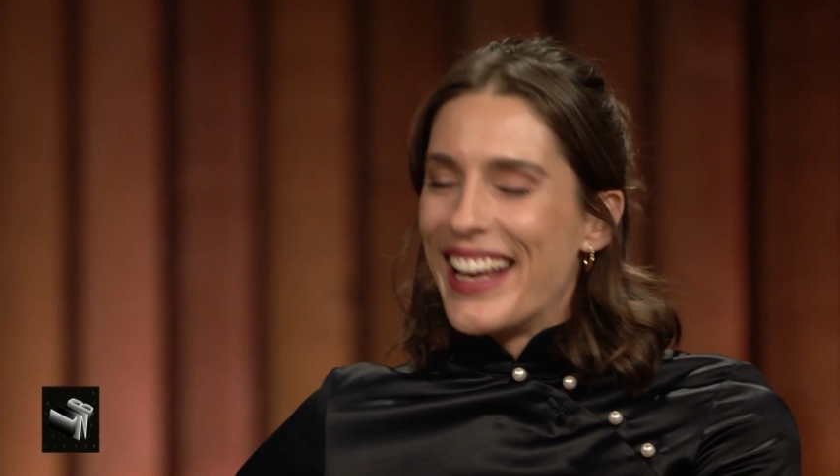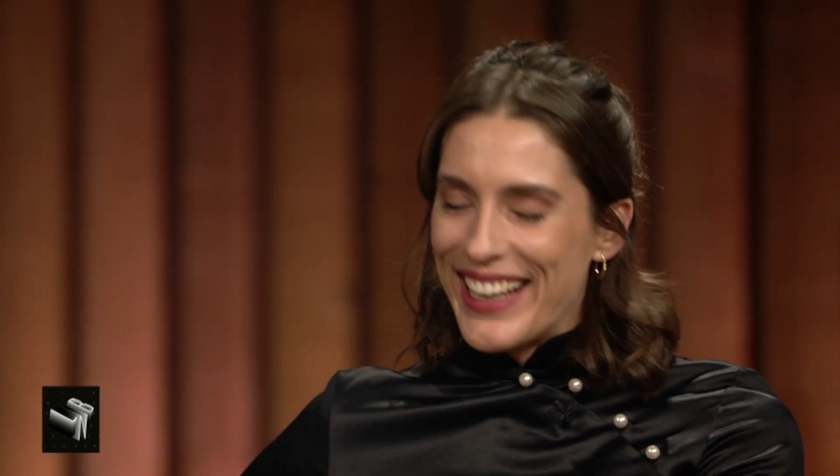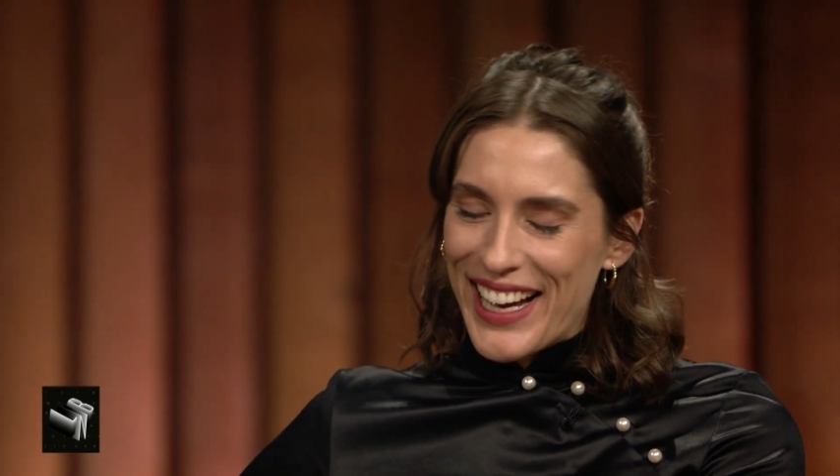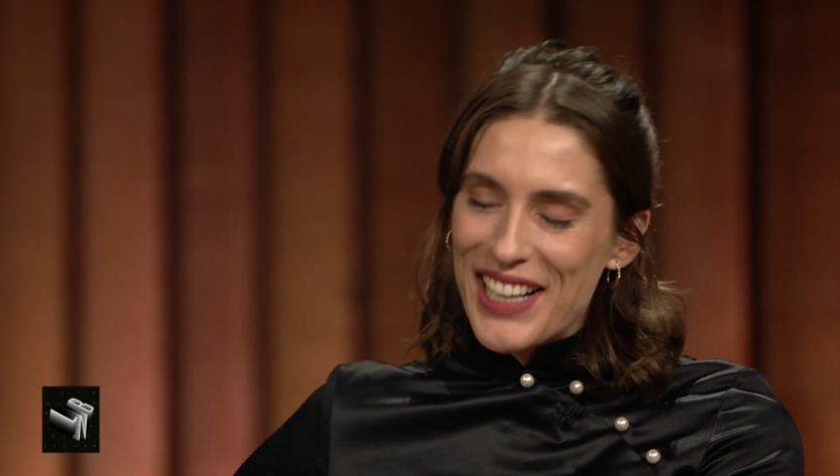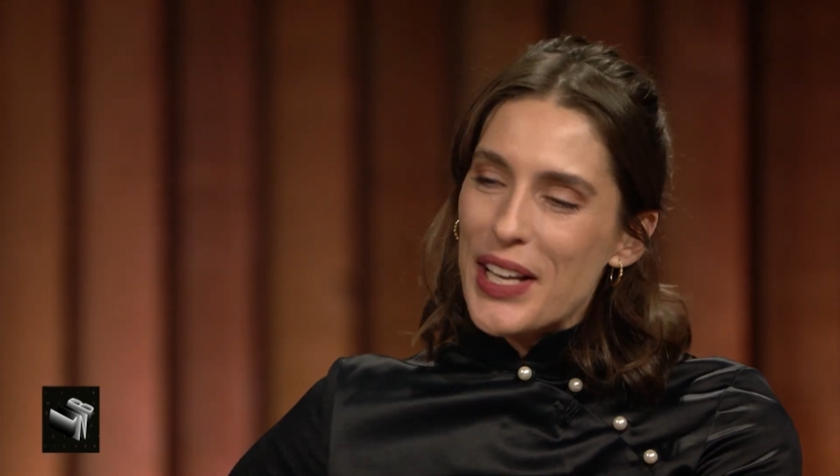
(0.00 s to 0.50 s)
Dann,
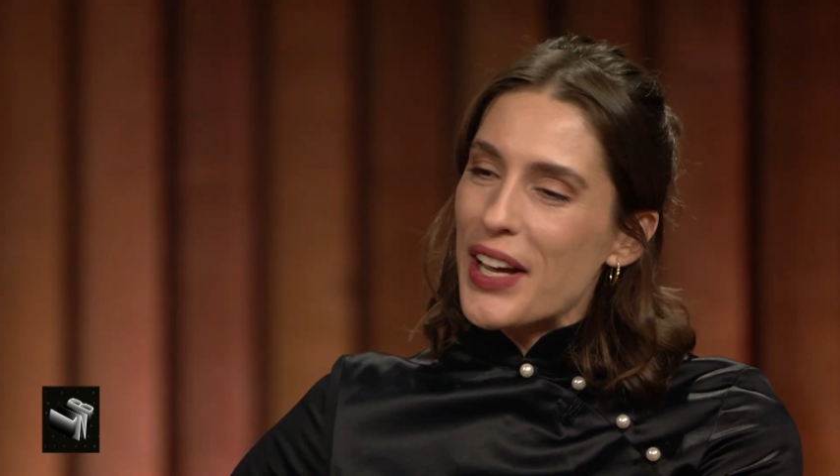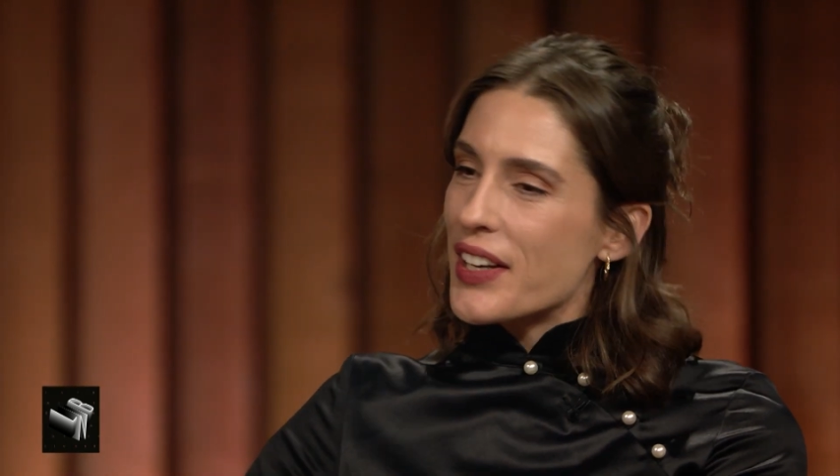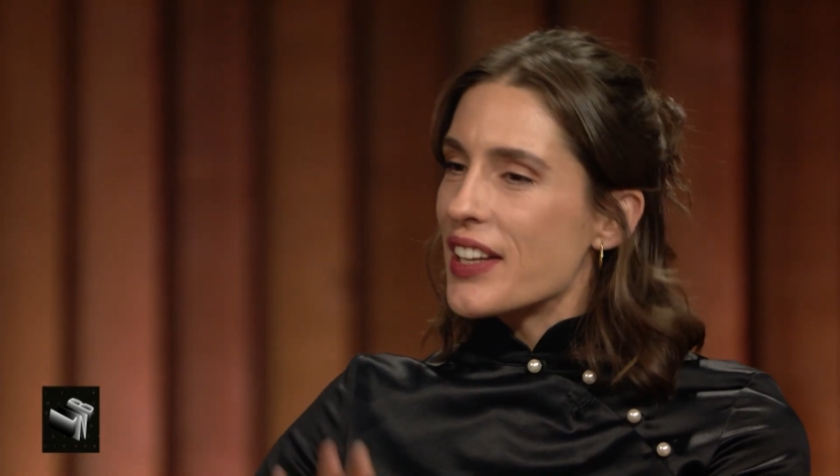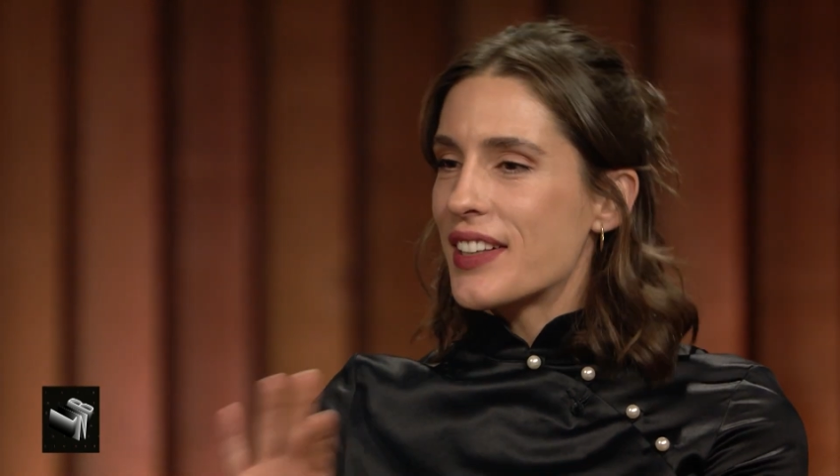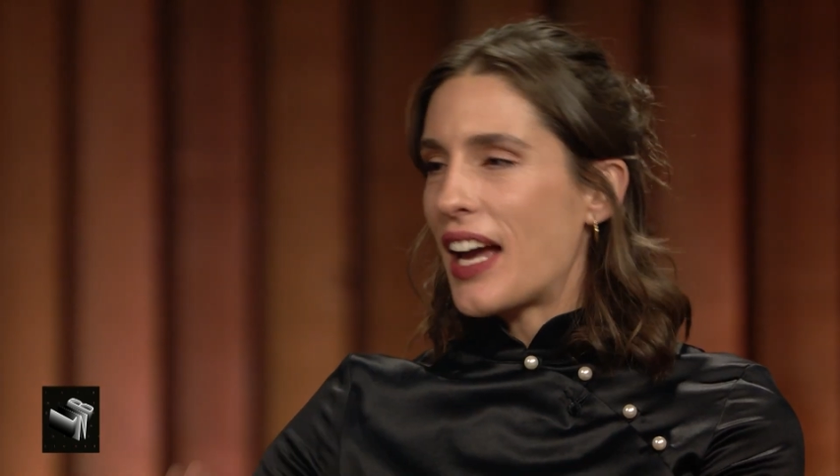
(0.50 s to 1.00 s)
ja, äh,
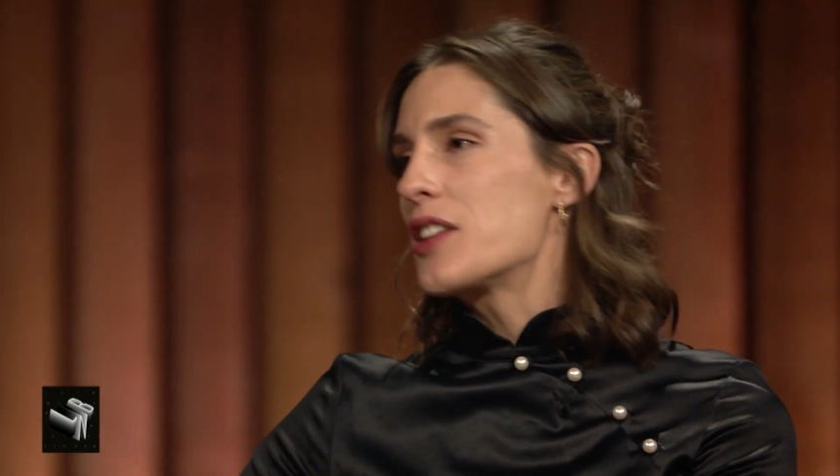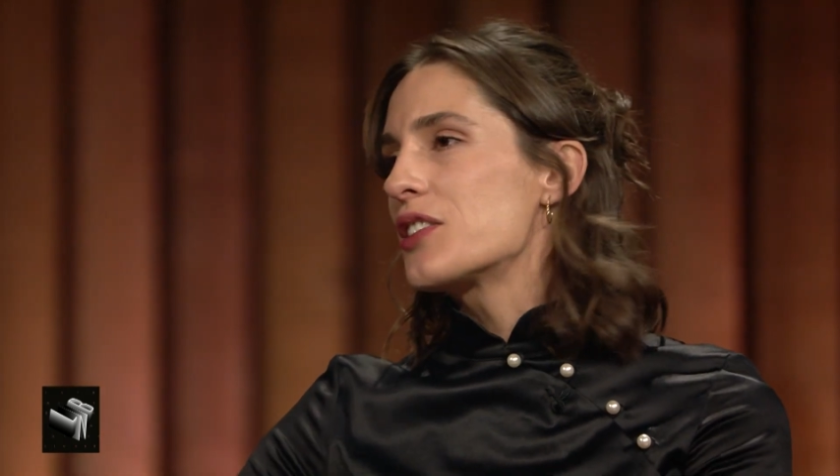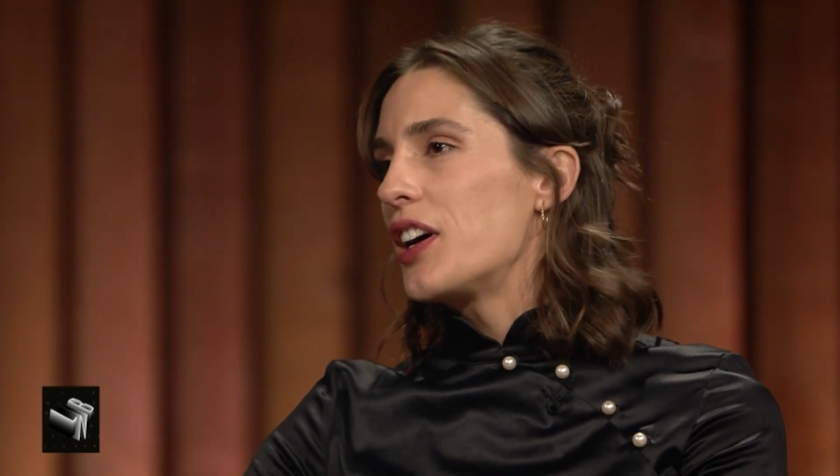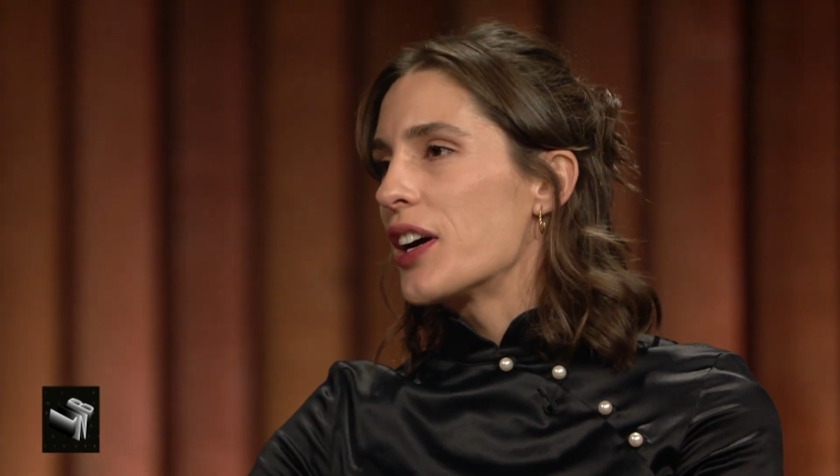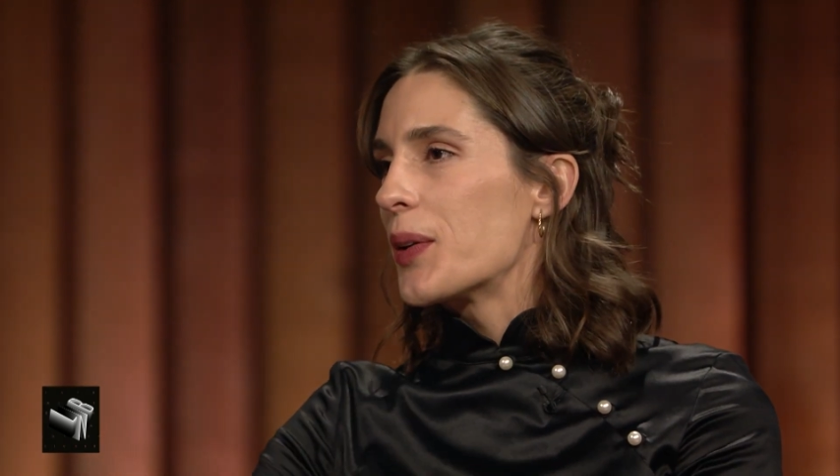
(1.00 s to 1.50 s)
dann hast du immer
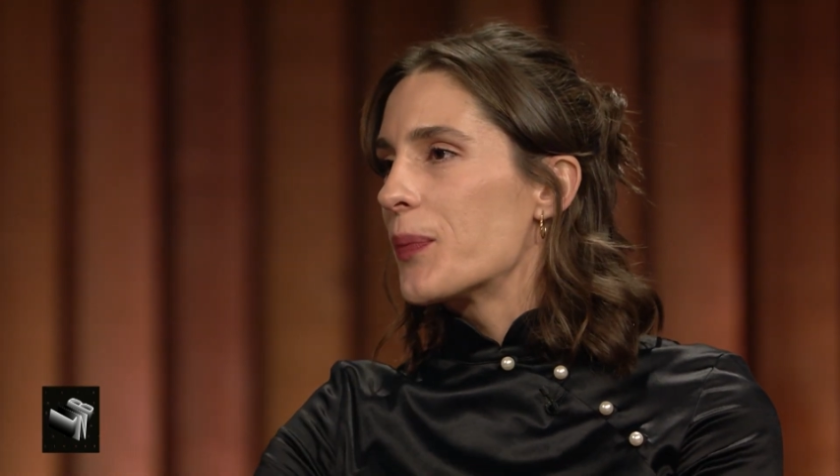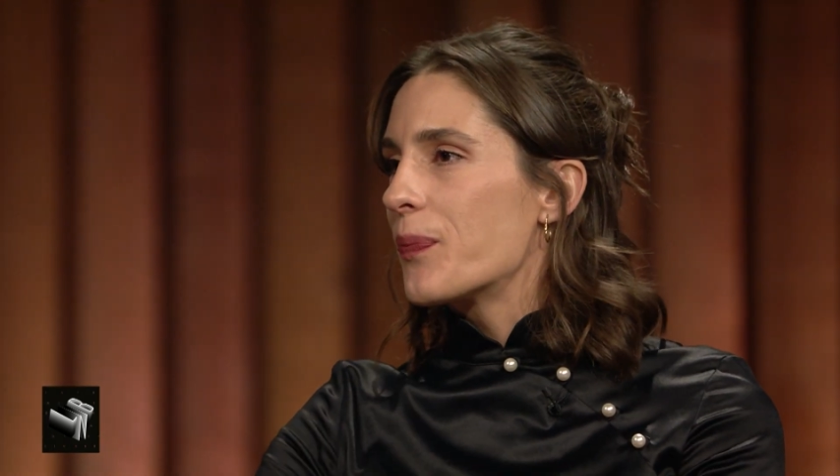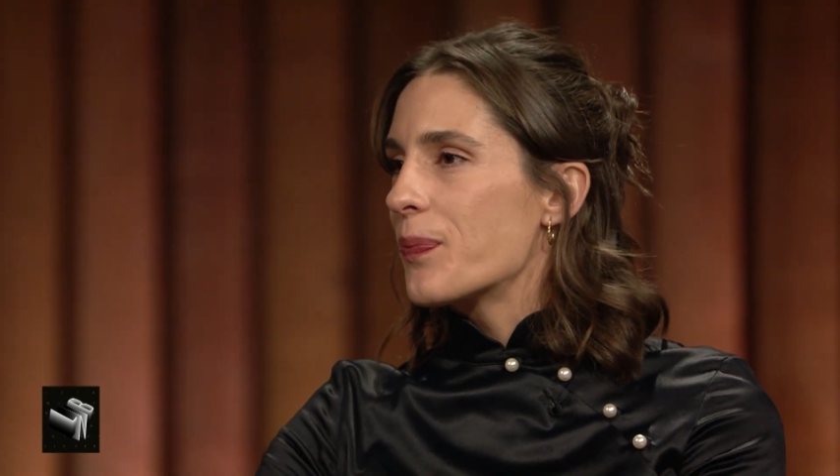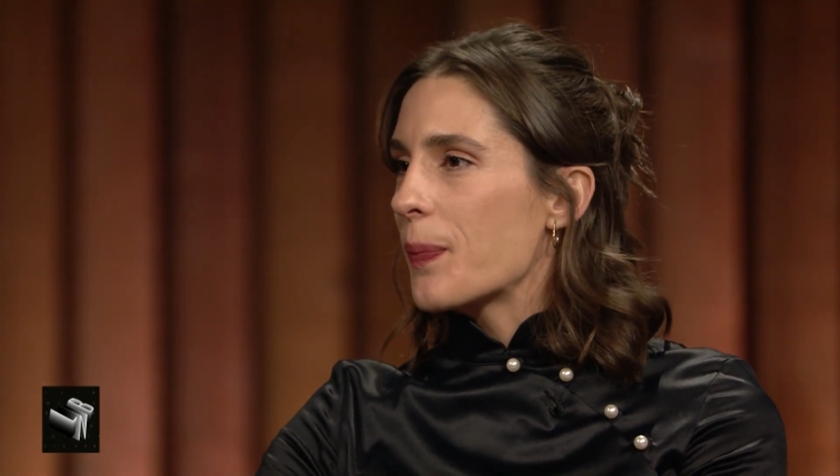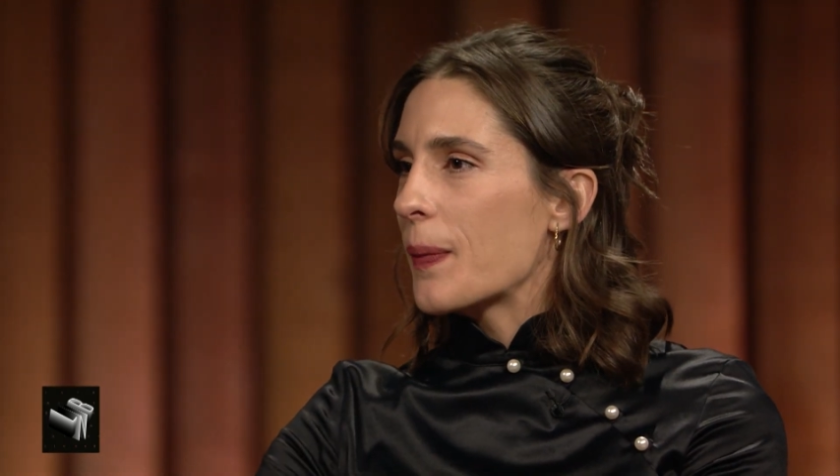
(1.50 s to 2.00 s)
so
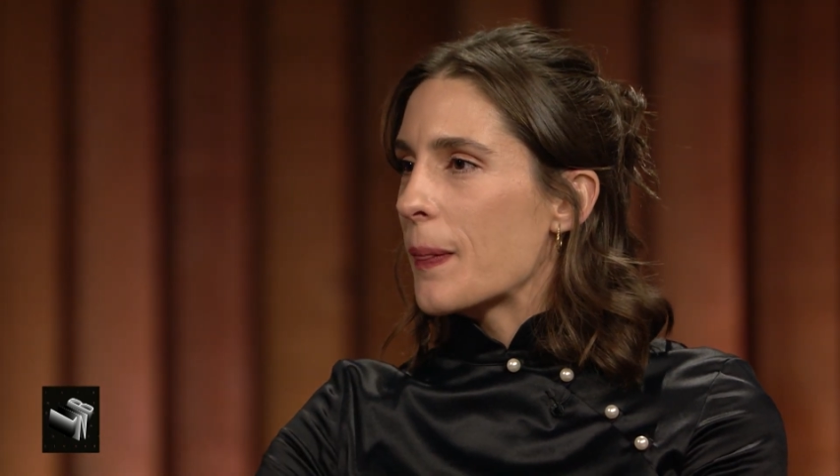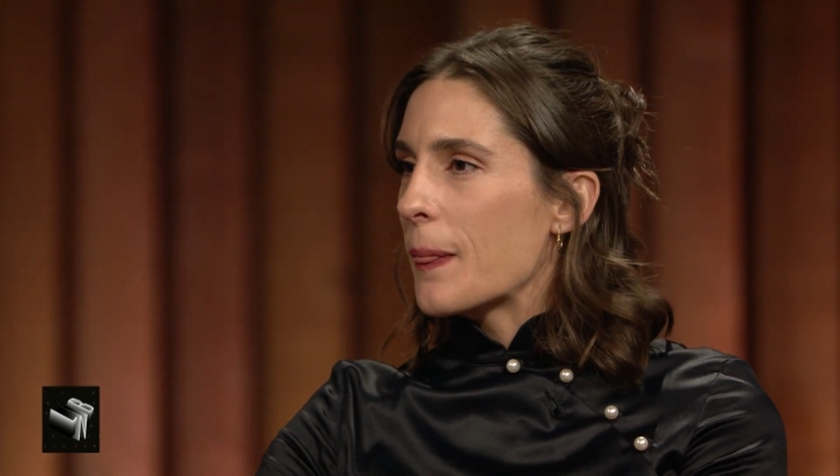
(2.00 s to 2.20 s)
Fliegenklatschen hier